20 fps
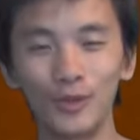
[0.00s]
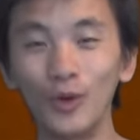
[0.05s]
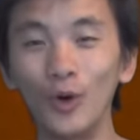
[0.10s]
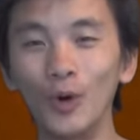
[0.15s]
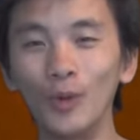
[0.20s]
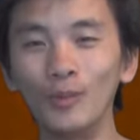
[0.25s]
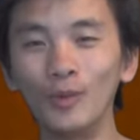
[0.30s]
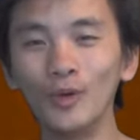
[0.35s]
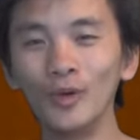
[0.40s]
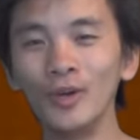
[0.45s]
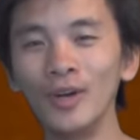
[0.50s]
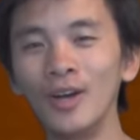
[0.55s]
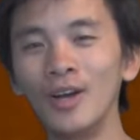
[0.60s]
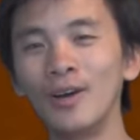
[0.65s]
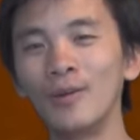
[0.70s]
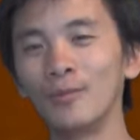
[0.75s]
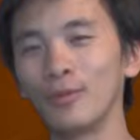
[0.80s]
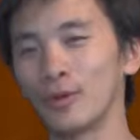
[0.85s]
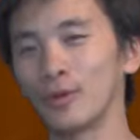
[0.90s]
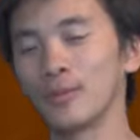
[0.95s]
de gros mots.
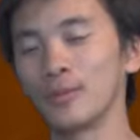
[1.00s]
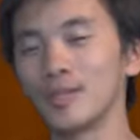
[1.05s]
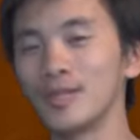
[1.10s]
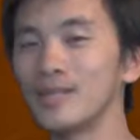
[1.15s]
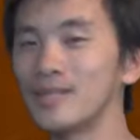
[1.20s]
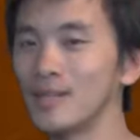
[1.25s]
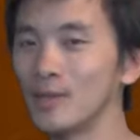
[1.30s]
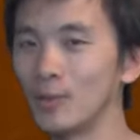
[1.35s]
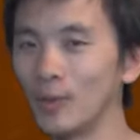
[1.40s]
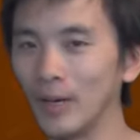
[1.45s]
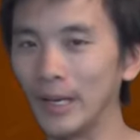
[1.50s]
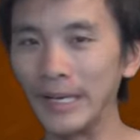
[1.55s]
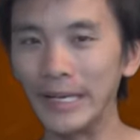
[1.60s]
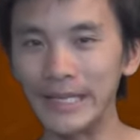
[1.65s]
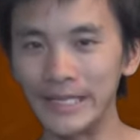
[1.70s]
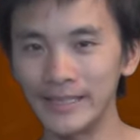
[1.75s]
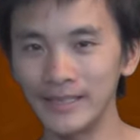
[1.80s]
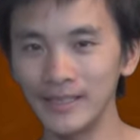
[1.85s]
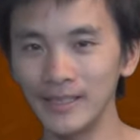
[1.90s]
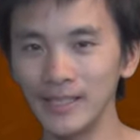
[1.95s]
faut commencer, c'est quoi un
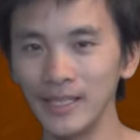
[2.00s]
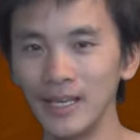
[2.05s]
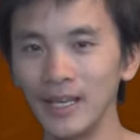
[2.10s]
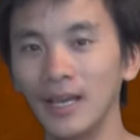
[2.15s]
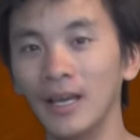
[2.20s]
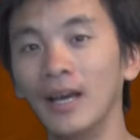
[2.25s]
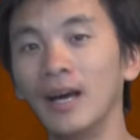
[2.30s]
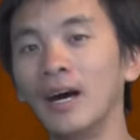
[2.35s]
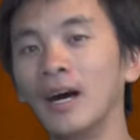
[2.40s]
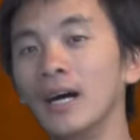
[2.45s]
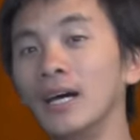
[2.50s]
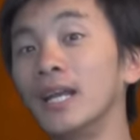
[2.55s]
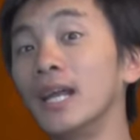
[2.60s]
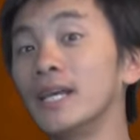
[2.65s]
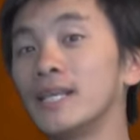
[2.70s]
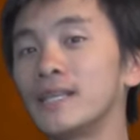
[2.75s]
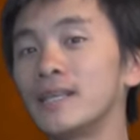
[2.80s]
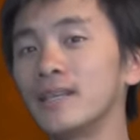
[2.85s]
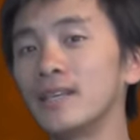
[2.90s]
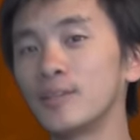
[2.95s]
lacet Un
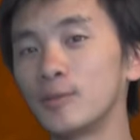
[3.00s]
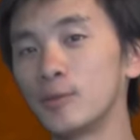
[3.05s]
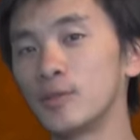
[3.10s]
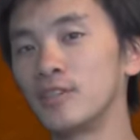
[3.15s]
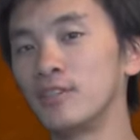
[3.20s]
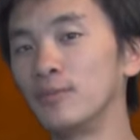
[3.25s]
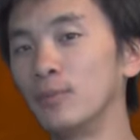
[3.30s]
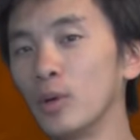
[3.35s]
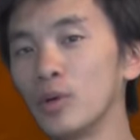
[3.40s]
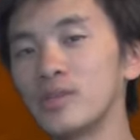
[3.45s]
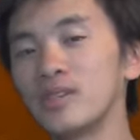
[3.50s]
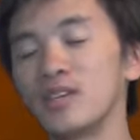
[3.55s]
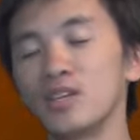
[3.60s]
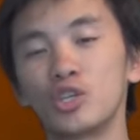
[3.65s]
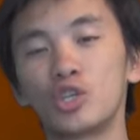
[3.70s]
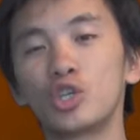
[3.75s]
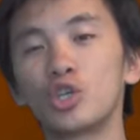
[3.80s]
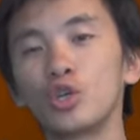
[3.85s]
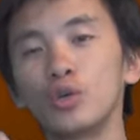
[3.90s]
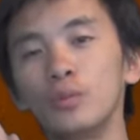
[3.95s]
lacet, intuitivement, c'est un
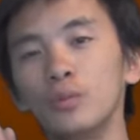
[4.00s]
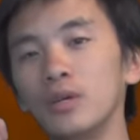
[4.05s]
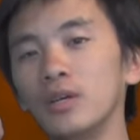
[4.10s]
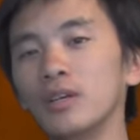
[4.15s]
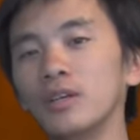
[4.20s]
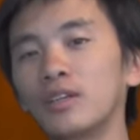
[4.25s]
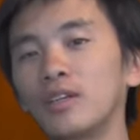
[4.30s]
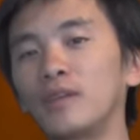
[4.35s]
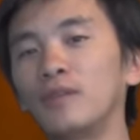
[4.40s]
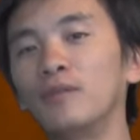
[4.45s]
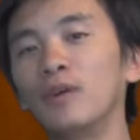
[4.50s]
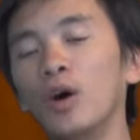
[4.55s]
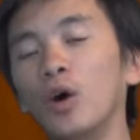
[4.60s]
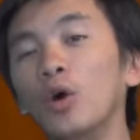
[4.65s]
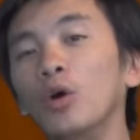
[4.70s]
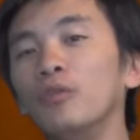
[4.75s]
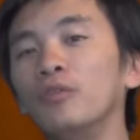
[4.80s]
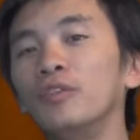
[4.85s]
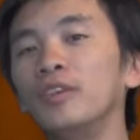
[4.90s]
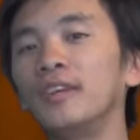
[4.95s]
chemin qui va
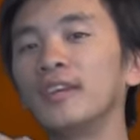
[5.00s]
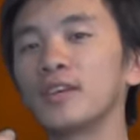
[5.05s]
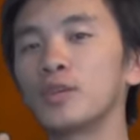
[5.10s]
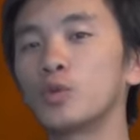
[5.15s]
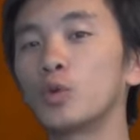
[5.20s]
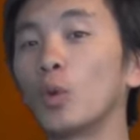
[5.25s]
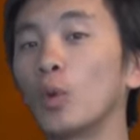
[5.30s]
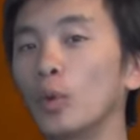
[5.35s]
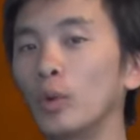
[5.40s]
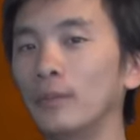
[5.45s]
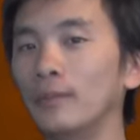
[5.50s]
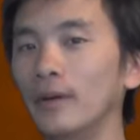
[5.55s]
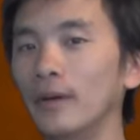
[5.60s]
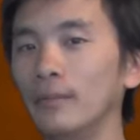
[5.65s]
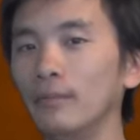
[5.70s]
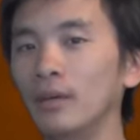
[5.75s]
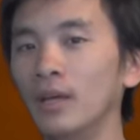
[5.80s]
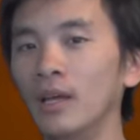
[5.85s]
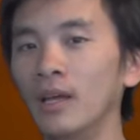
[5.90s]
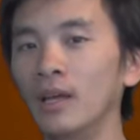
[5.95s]
revenir sur
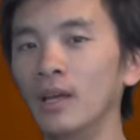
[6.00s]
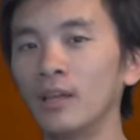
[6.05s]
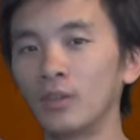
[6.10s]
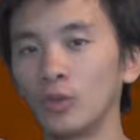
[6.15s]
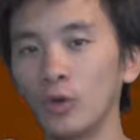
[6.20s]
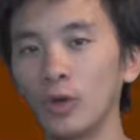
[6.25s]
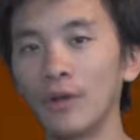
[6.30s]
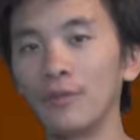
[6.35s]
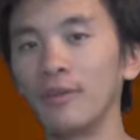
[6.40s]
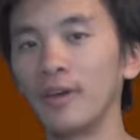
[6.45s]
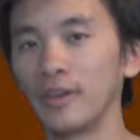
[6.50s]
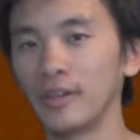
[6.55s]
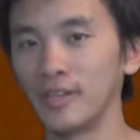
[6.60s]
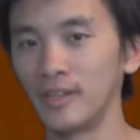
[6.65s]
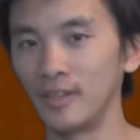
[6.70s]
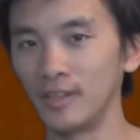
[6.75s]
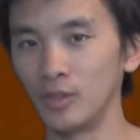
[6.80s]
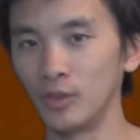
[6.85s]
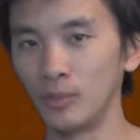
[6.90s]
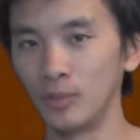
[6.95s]
lui-même dans la
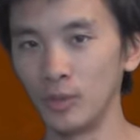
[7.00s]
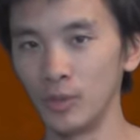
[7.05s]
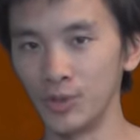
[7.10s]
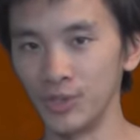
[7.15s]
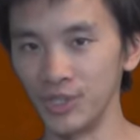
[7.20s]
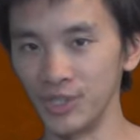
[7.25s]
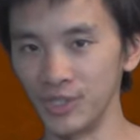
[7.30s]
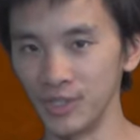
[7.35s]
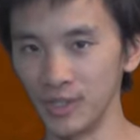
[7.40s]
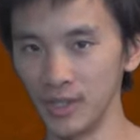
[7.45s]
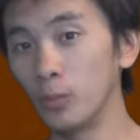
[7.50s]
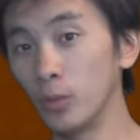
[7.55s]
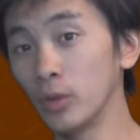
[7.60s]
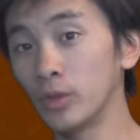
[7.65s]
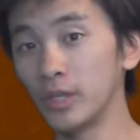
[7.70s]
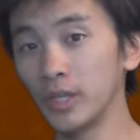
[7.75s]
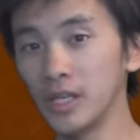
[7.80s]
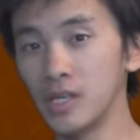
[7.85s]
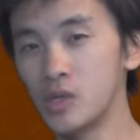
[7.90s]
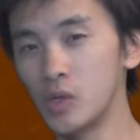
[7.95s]
variété topologique.
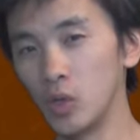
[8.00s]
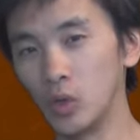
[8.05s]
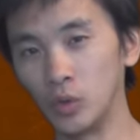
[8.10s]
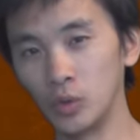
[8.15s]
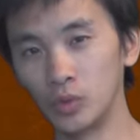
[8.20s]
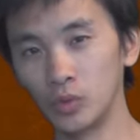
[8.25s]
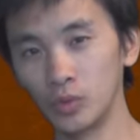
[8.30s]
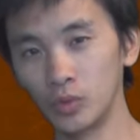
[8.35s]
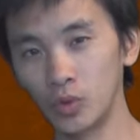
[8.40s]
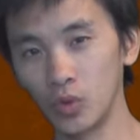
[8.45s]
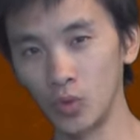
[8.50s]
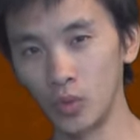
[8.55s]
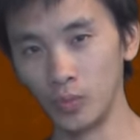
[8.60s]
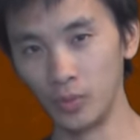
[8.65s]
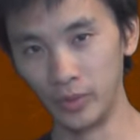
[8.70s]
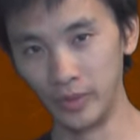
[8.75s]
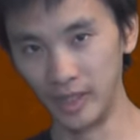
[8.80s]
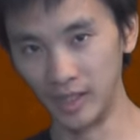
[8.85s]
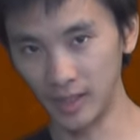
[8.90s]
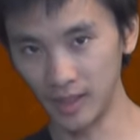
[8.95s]
Poincaré se rend compte qu'on
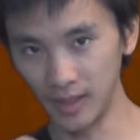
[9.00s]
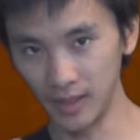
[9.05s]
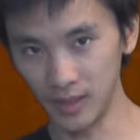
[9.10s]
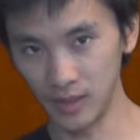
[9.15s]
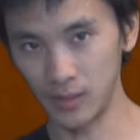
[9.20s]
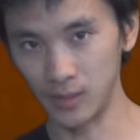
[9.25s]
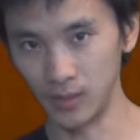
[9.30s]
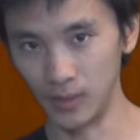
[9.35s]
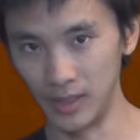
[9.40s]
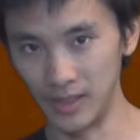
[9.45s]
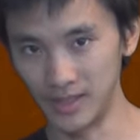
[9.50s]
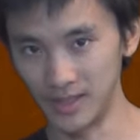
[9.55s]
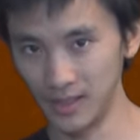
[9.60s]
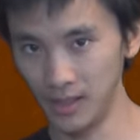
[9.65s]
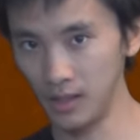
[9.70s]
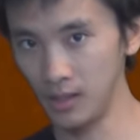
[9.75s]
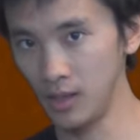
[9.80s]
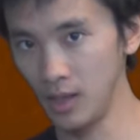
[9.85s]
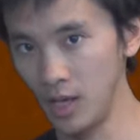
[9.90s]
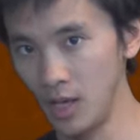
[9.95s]
peut décrire ce
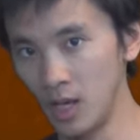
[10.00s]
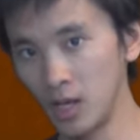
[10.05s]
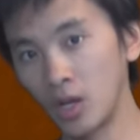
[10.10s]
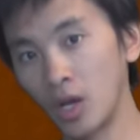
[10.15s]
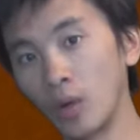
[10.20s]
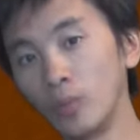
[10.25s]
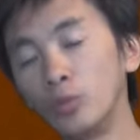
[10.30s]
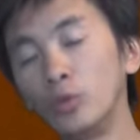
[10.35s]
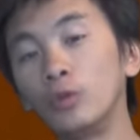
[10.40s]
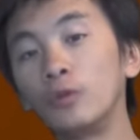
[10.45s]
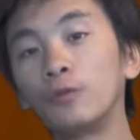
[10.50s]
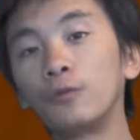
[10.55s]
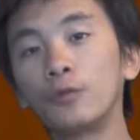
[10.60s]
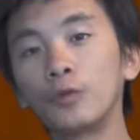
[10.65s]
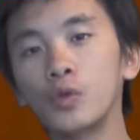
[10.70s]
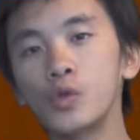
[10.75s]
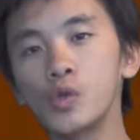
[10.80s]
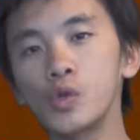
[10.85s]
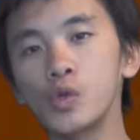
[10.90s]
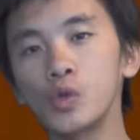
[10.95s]
lacet comme une
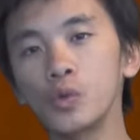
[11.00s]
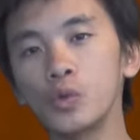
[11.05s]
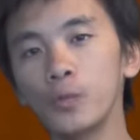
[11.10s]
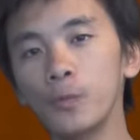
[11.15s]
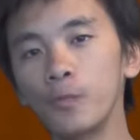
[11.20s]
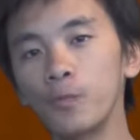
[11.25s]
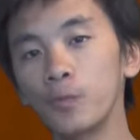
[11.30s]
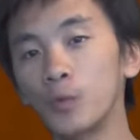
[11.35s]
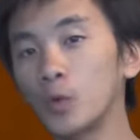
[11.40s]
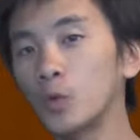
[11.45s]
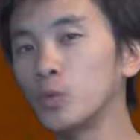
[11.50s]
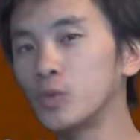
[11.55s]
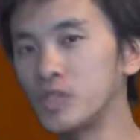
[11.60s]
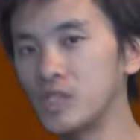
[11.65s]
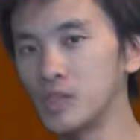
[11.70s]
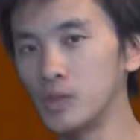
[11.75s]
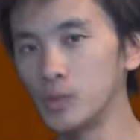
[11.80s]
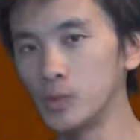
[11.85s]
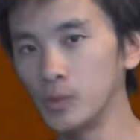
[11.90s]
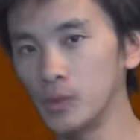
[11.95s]
fonction
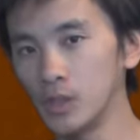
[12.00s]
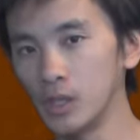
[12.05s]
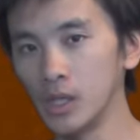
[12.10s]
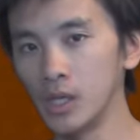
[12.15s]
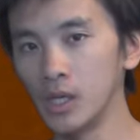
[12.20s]
continue